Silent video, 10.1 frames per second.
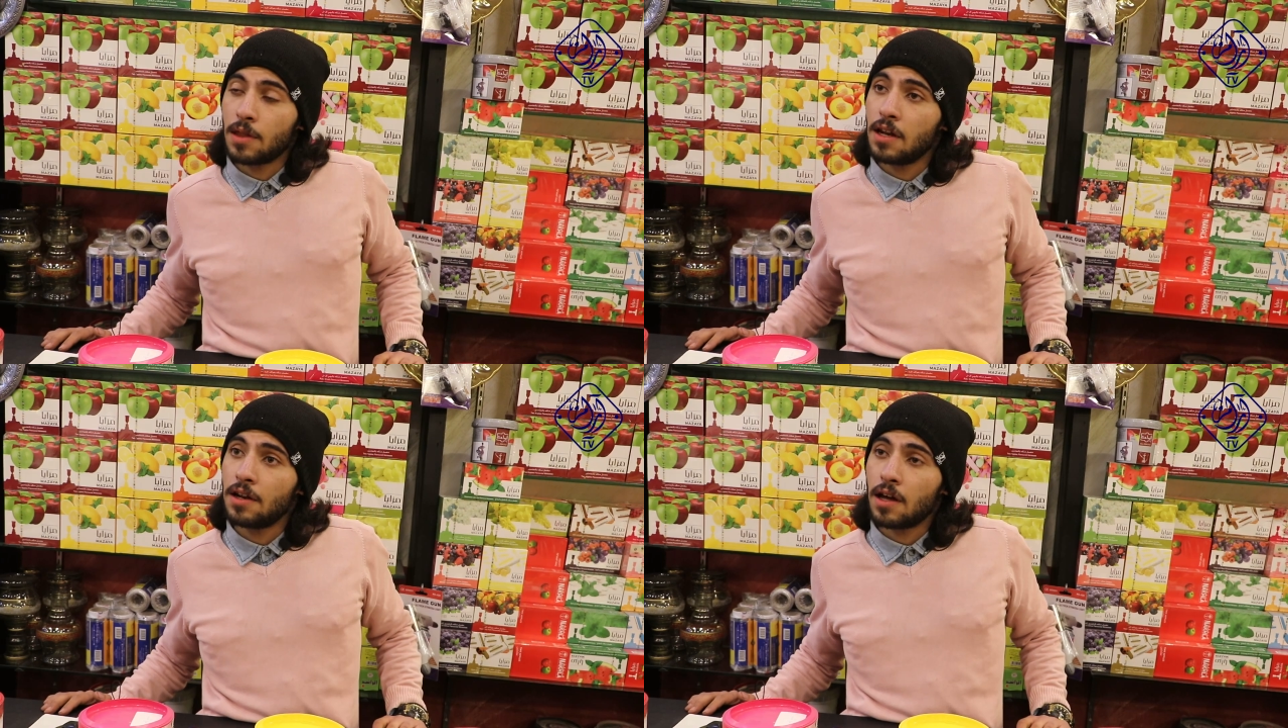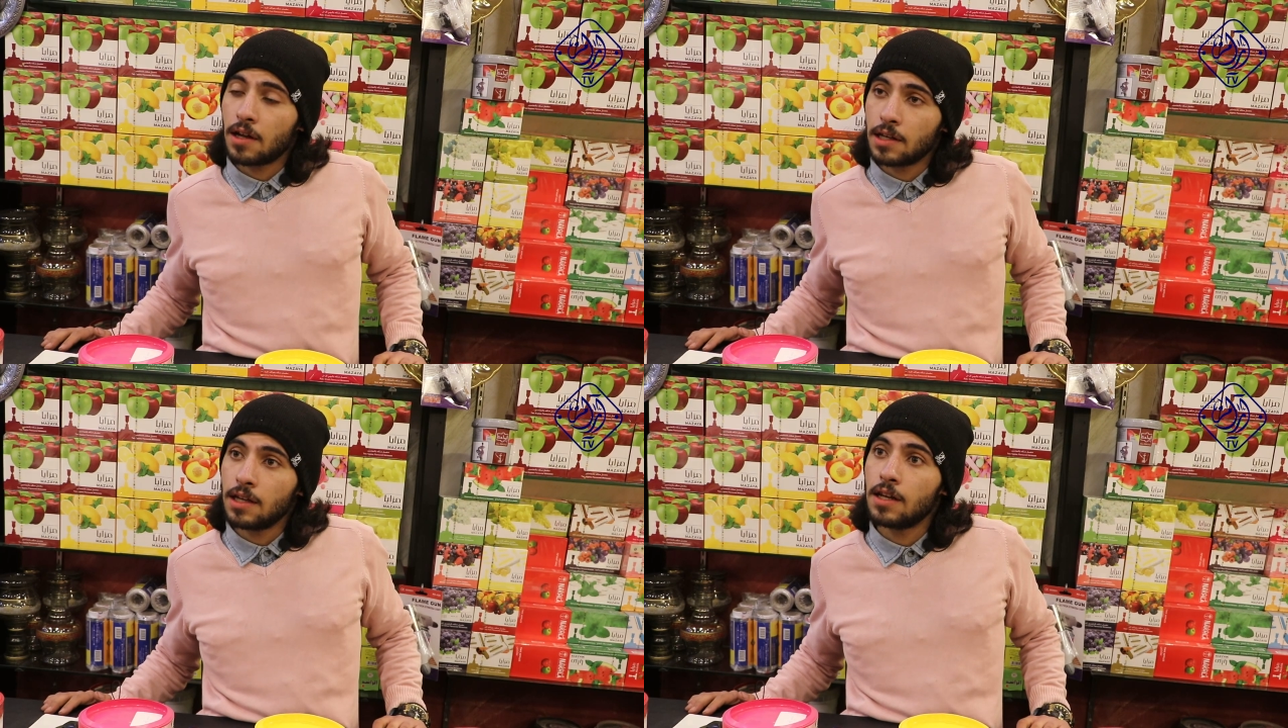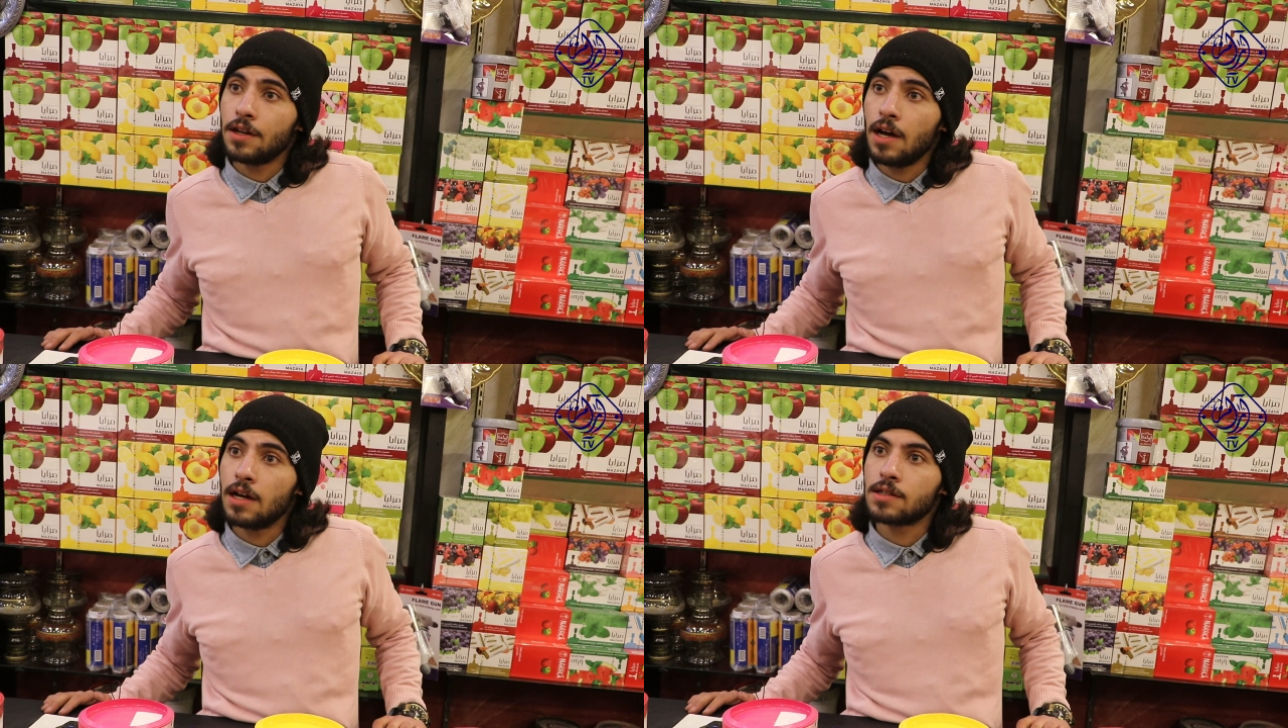مثلا اراجيل
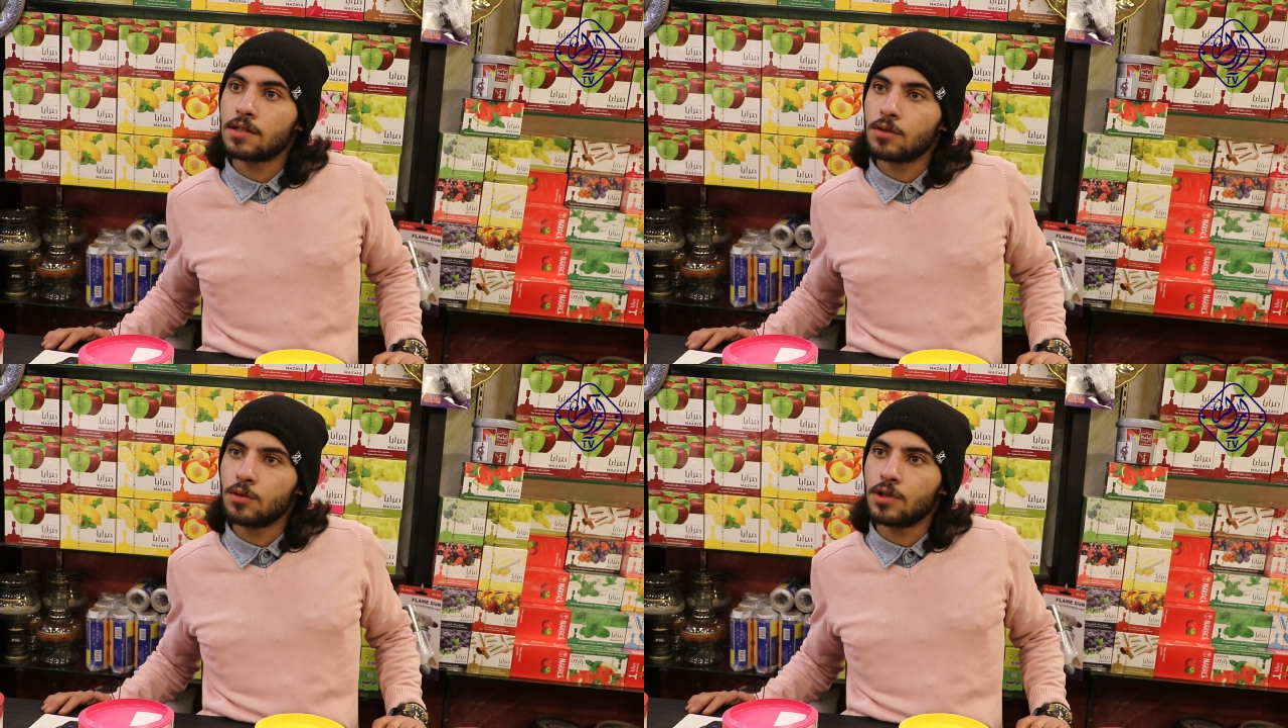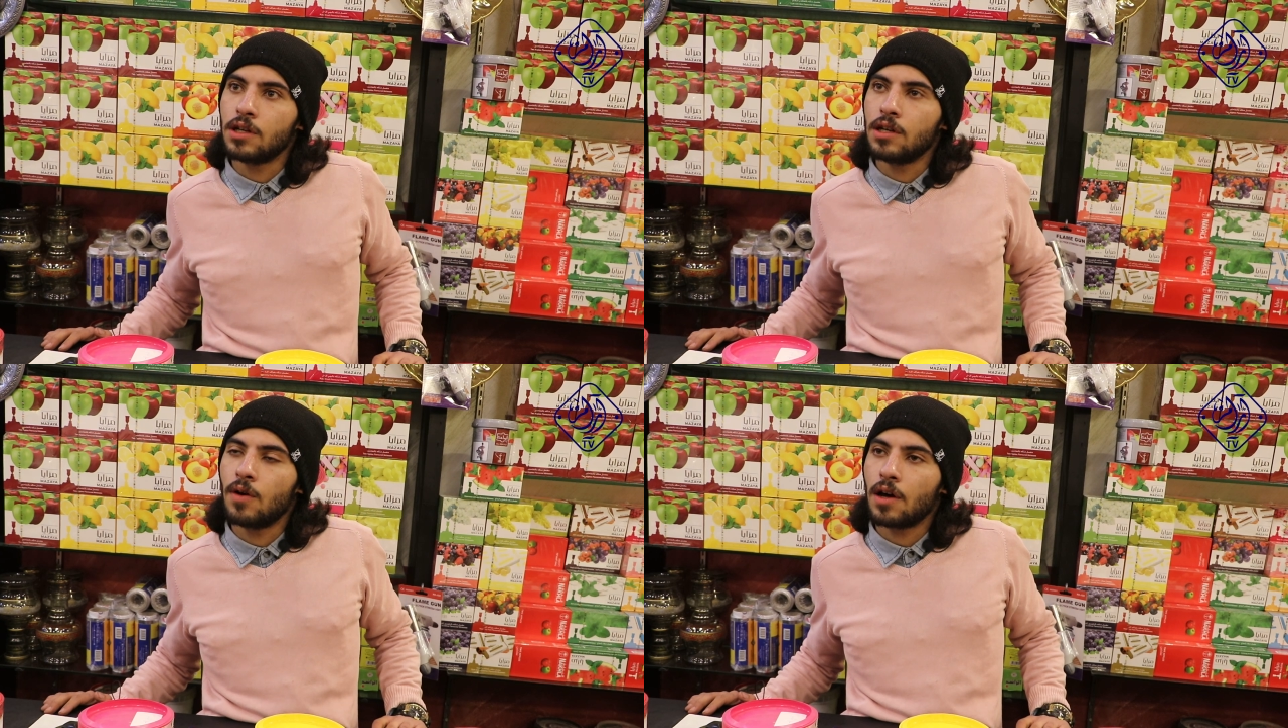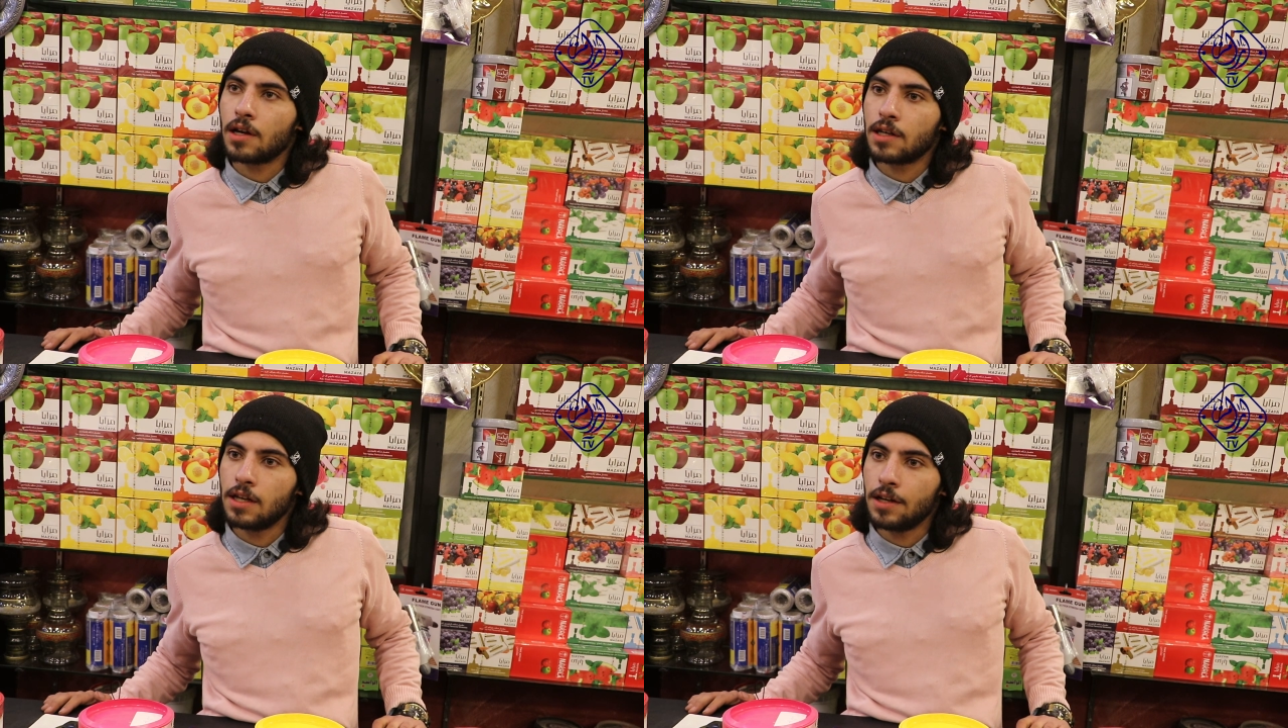النحاس السوري
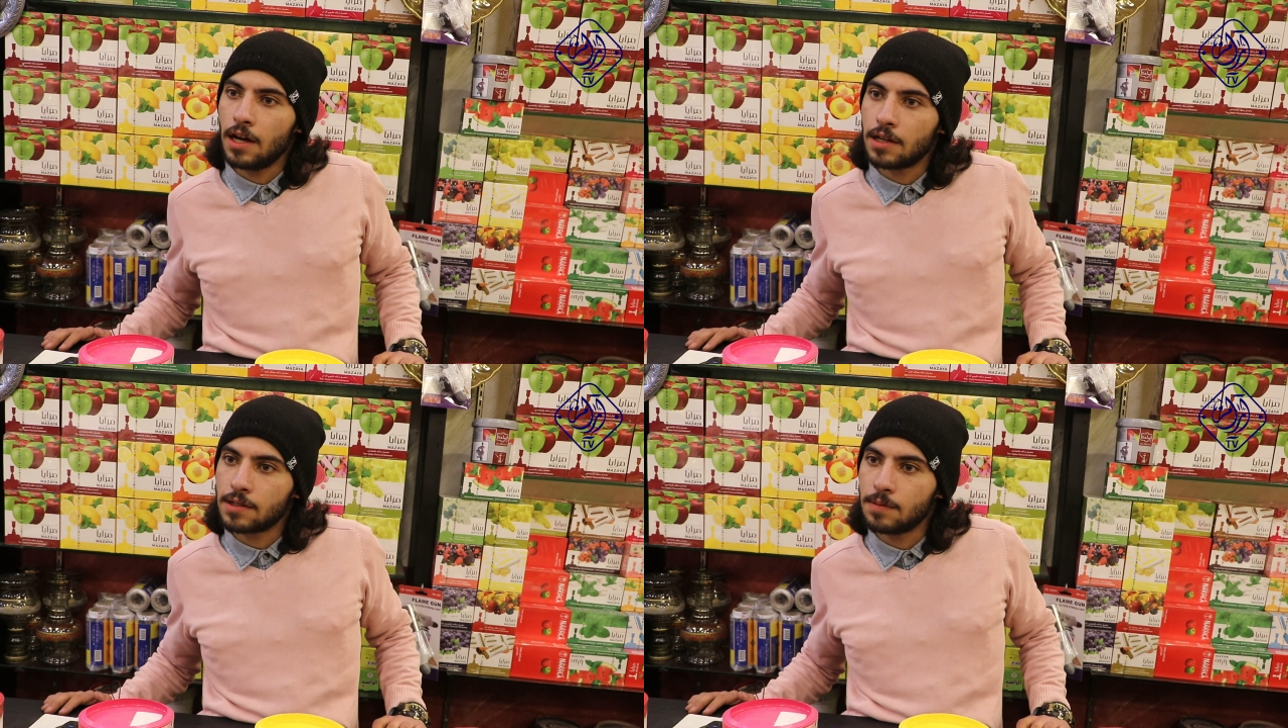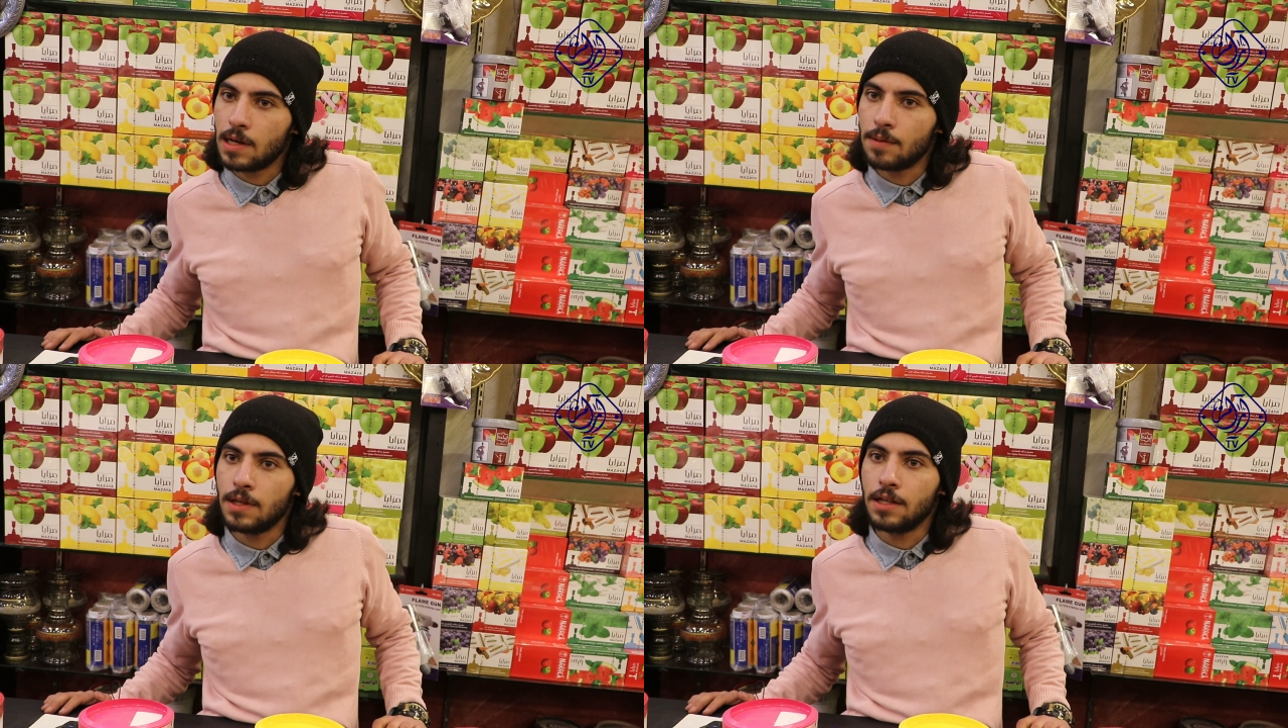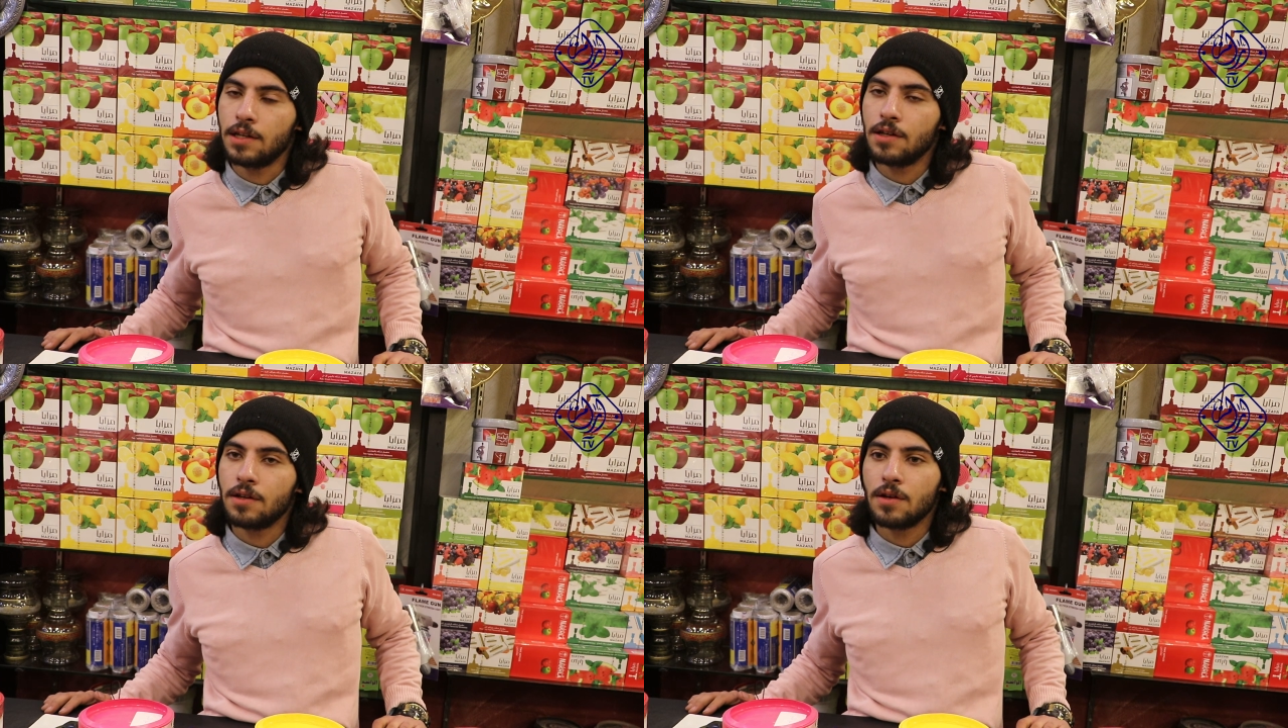واراجيل النحاس البابلي